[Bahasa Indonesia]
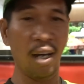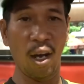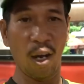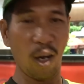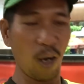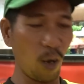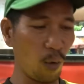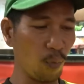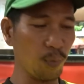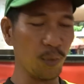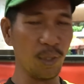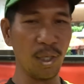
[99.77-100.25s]

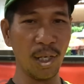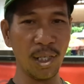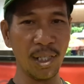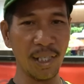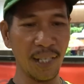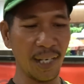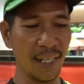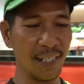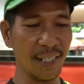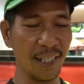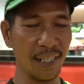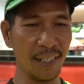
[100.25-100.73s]
komputer
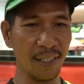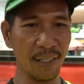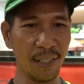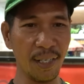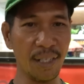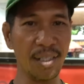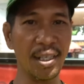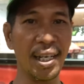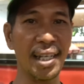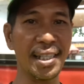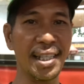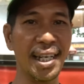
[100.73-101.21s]
dengan dikit
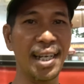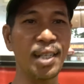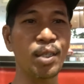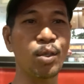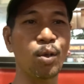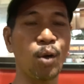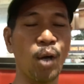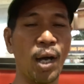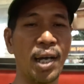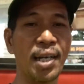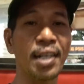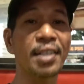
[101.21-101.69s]
Ternyata
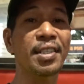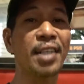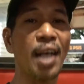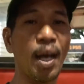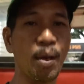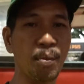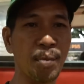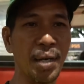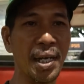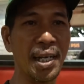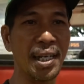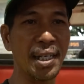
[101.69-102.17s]
hitungannya
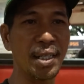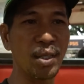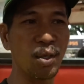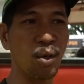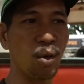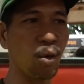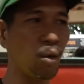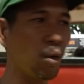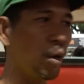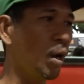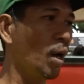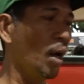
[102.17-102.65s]
sama
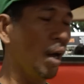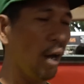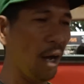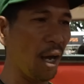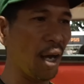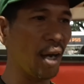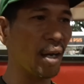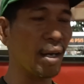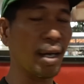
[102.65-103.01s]
gitu uh,